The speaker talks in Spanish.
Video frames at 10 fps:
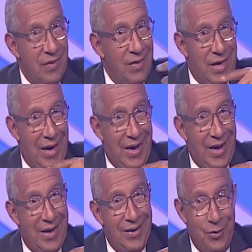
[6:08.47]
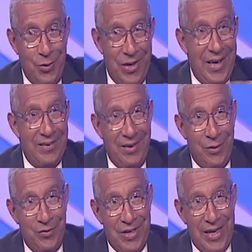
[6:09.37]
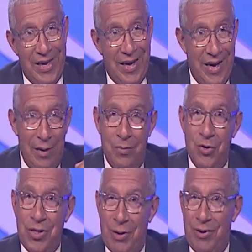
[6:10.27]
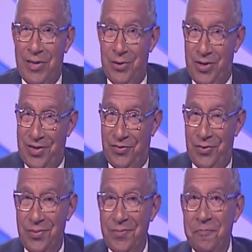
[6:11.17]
Ya oí hace dos días al Monte hablando de eso.